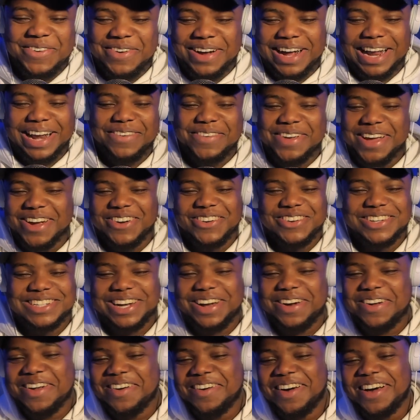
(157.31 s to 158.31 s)
nunca la había
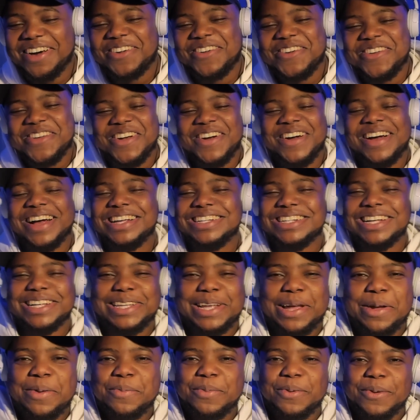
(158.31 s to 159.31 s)
escuchado, hablaba Grullón en ese
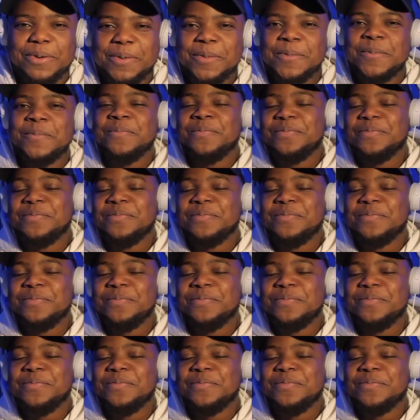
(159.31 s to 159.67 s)
tiempo.